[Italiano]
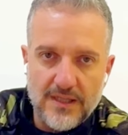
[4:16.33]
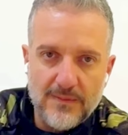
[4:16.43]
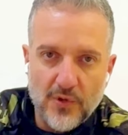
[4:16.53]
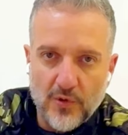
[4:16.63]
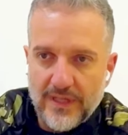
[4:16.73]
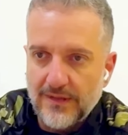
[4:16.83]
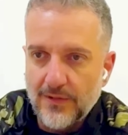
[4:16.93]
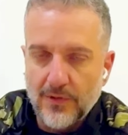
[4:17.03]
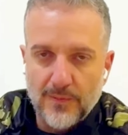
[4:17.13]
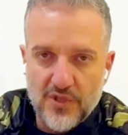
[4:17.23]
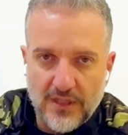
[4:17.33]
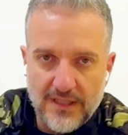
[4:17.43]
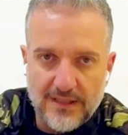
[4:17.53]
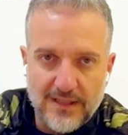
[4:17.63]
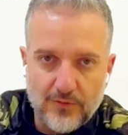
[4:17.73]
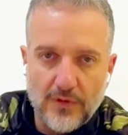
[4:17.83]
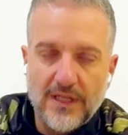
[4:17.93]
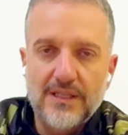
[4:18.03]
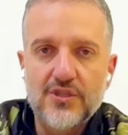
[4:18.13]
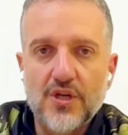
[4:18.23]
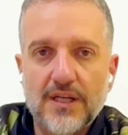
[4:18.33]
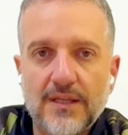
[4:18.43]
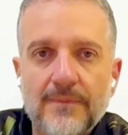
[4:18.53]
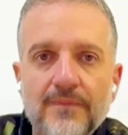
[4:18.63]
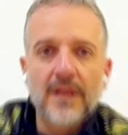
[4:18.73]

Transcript: il monopattino a bicicletta sulla carreggiata,